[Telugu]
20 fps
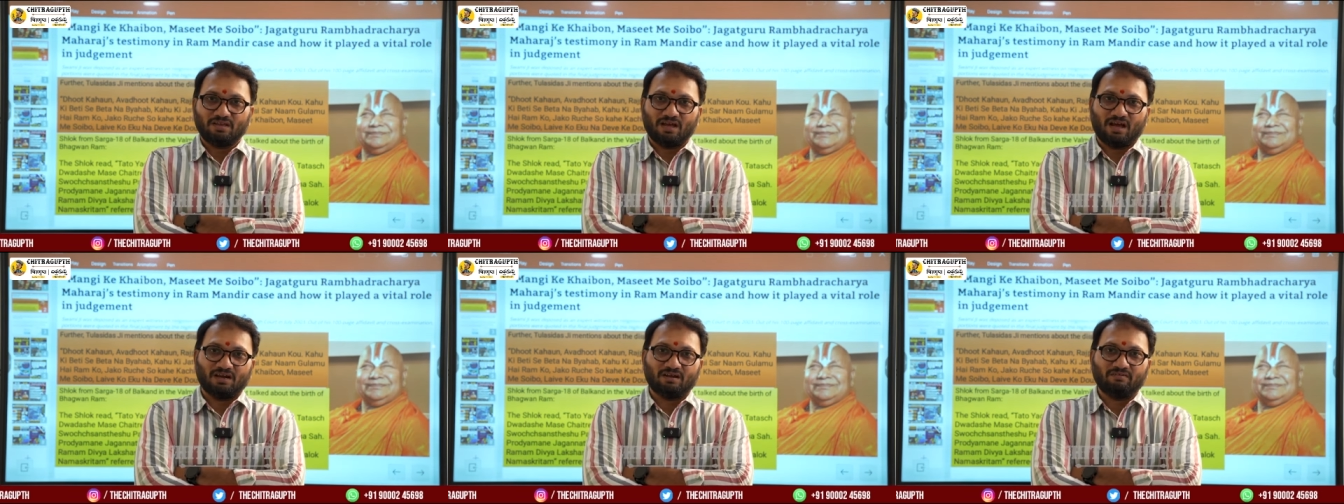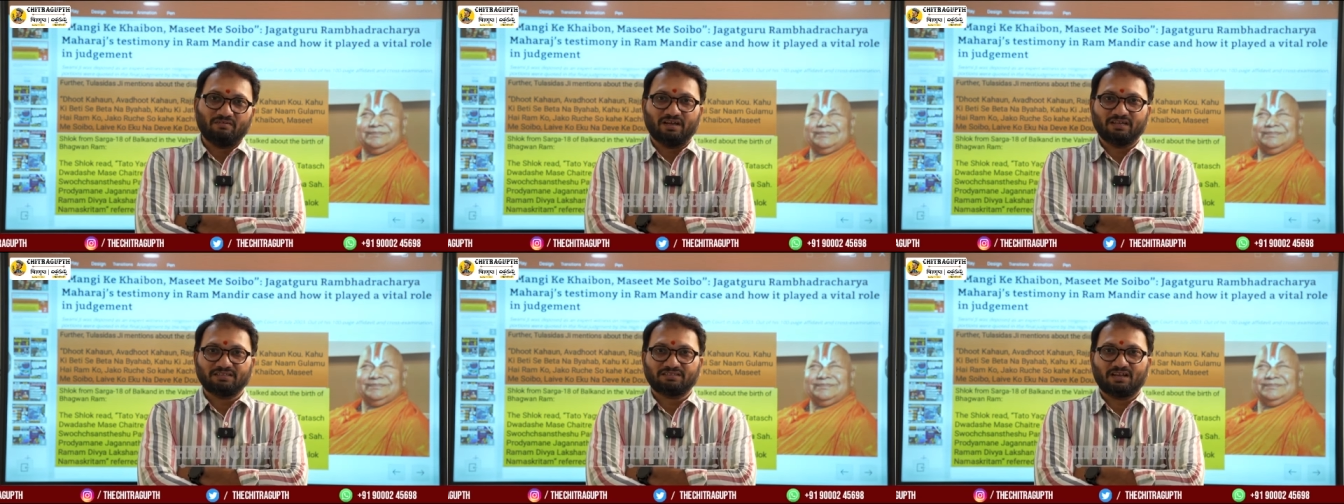
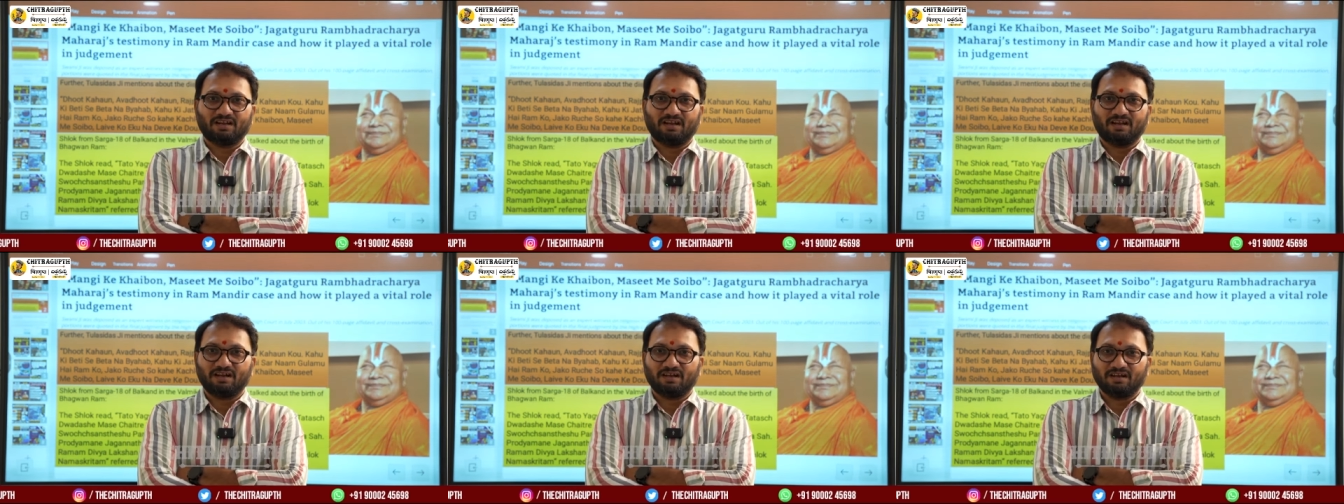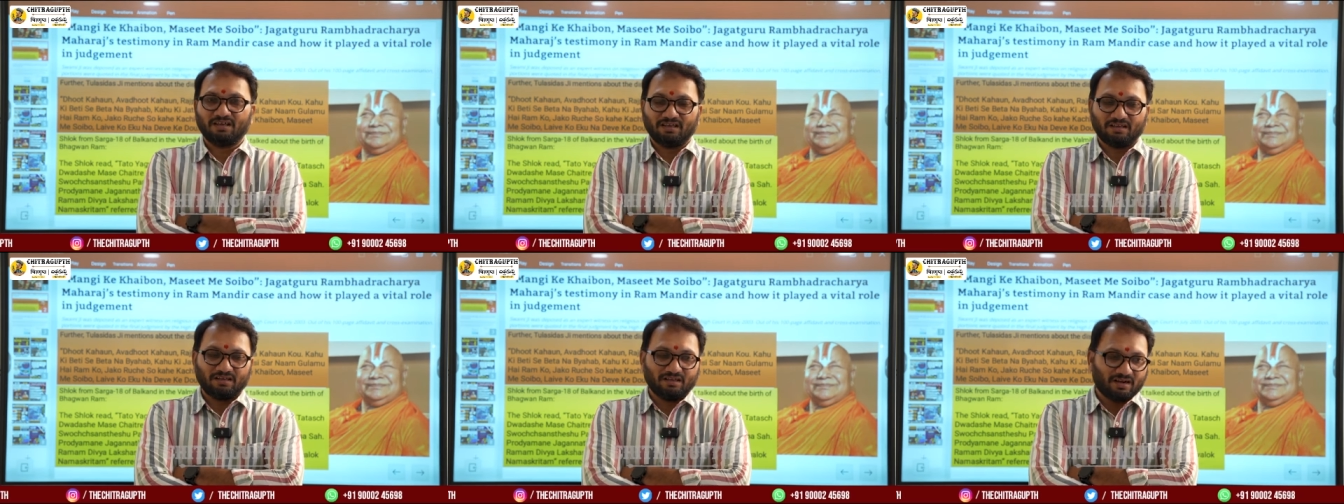యానవాస్
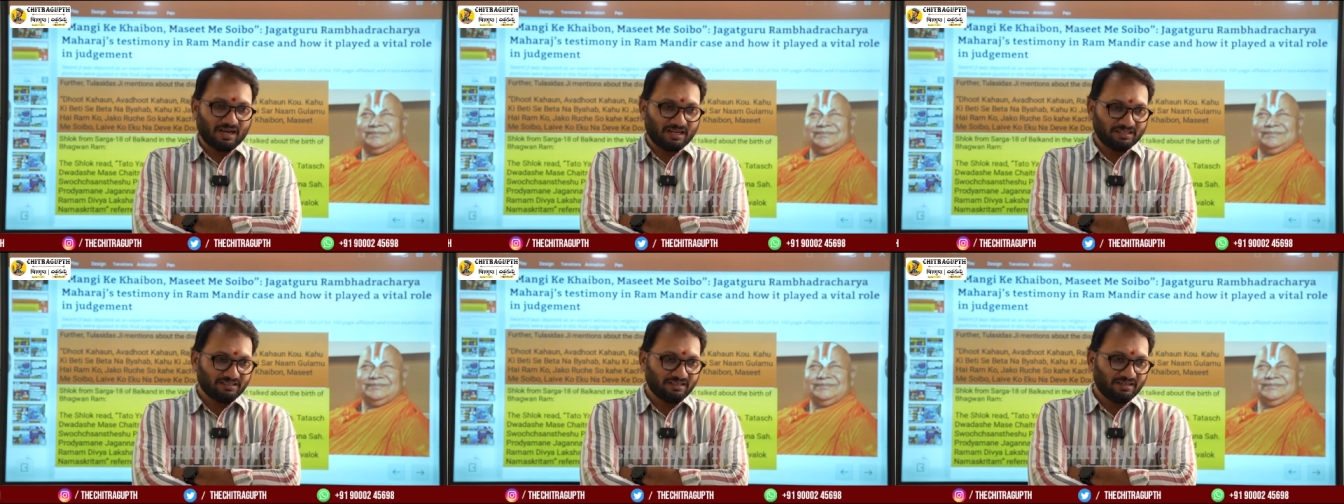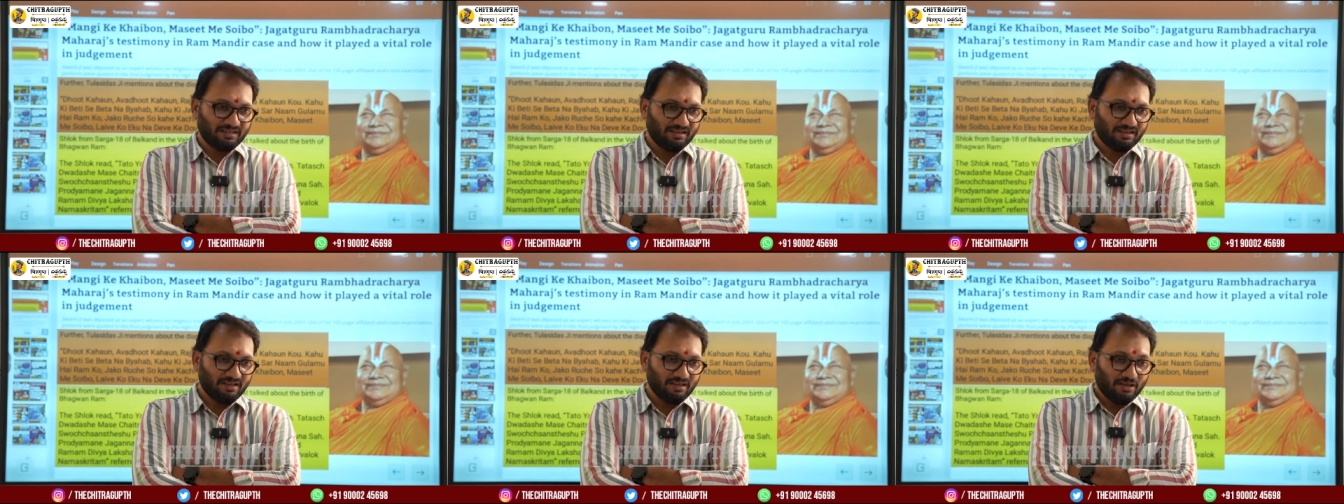అనని
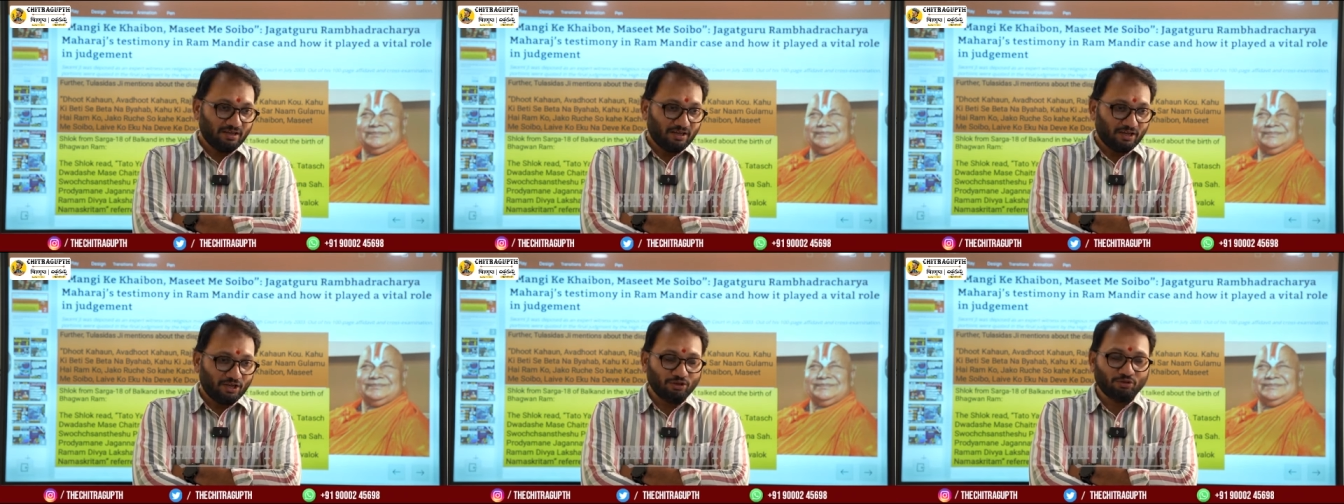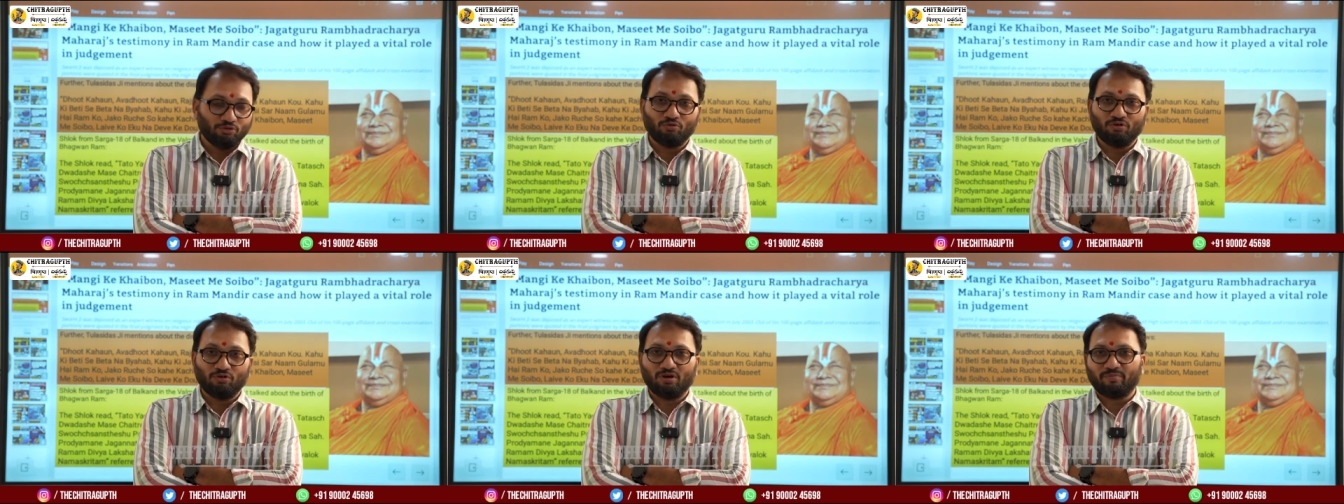రాశి
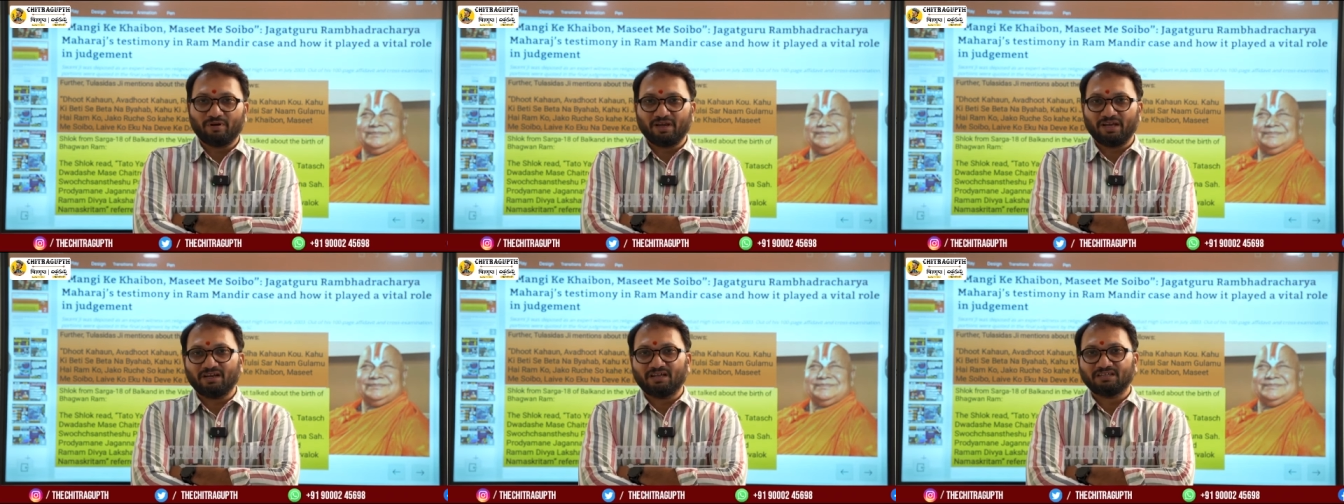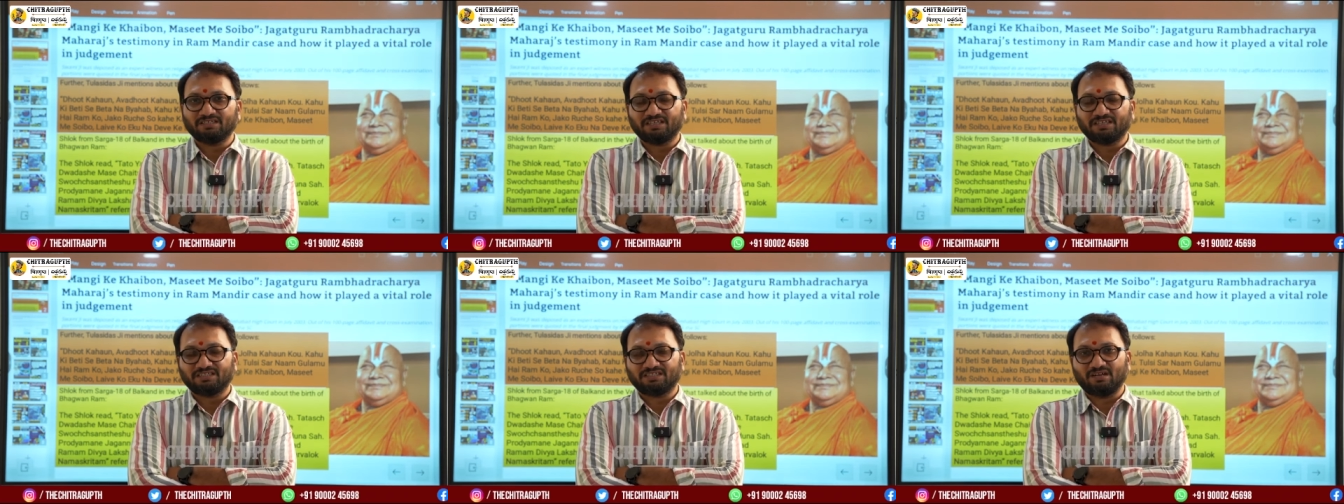పైన
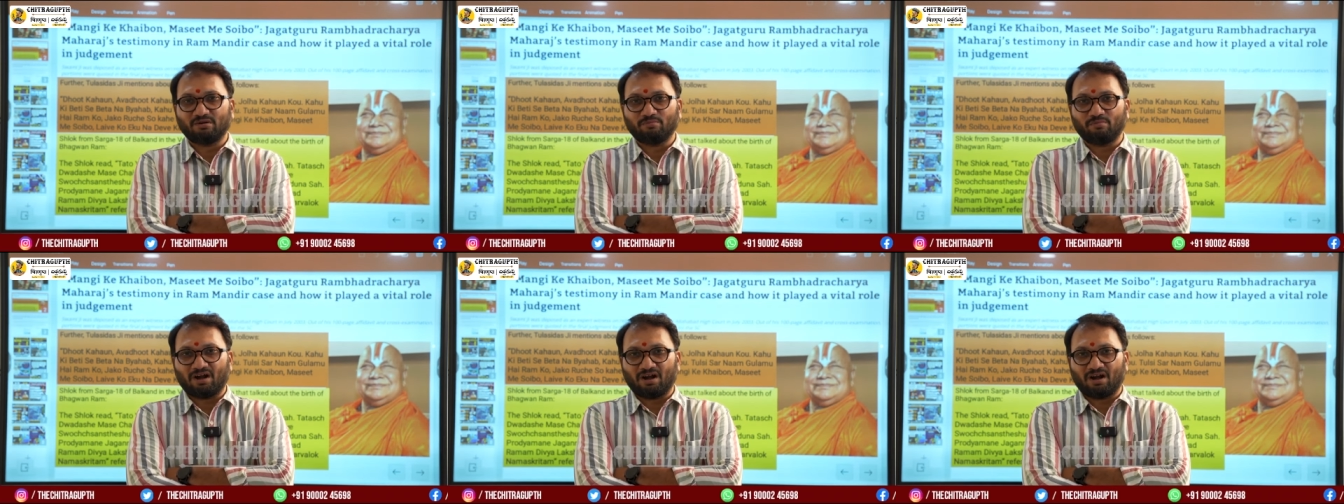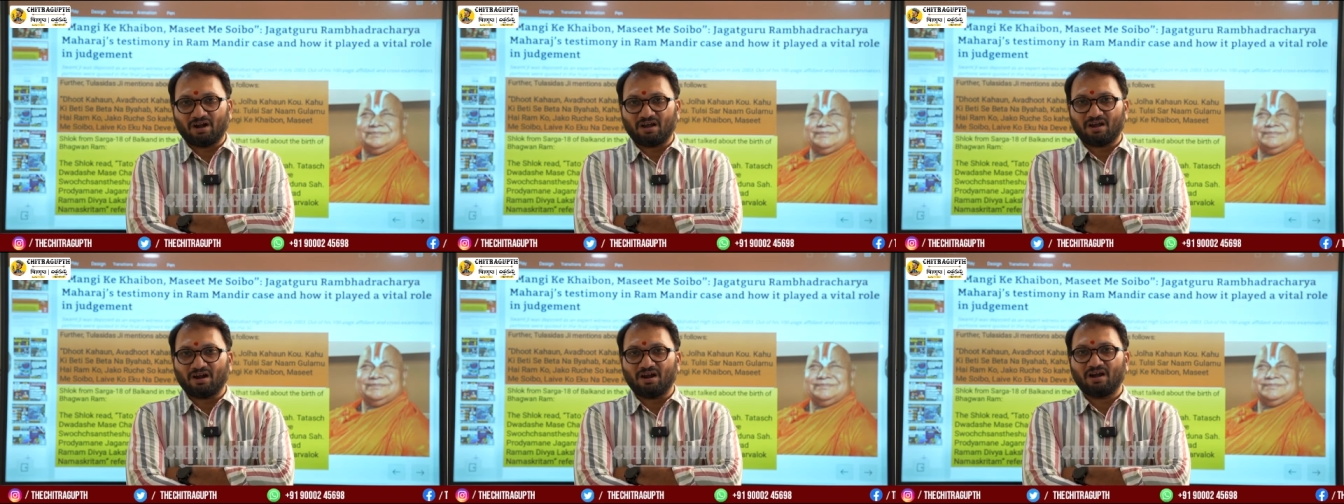చేసిన
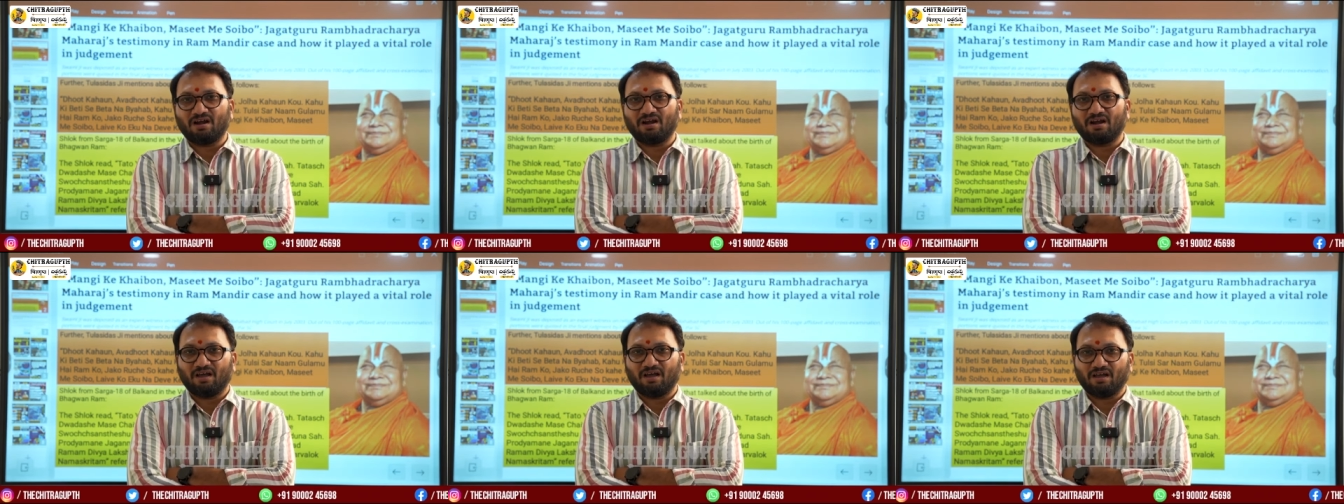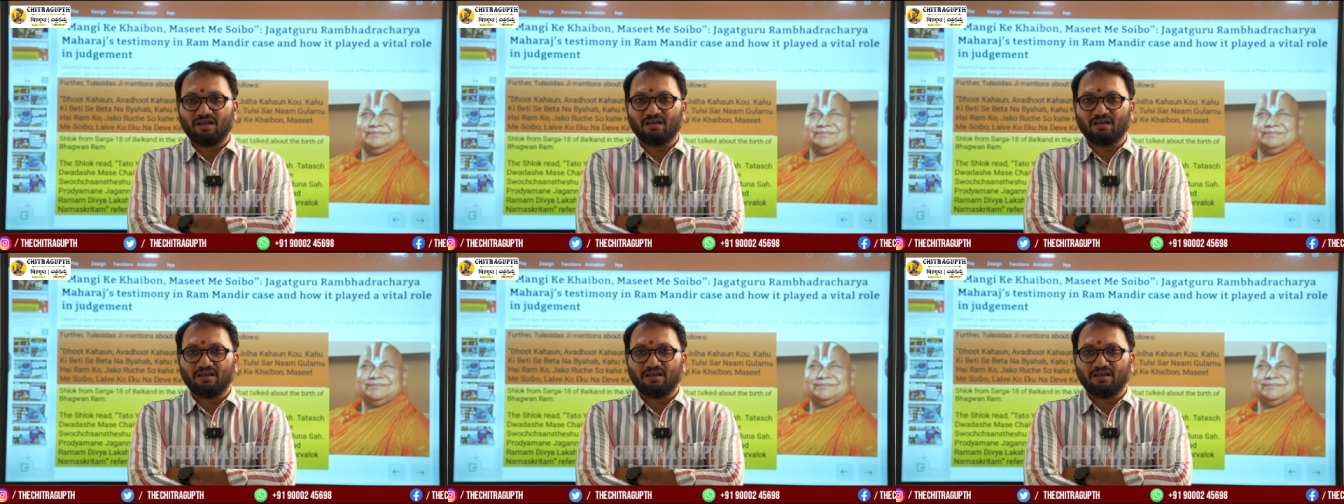మరణకాండ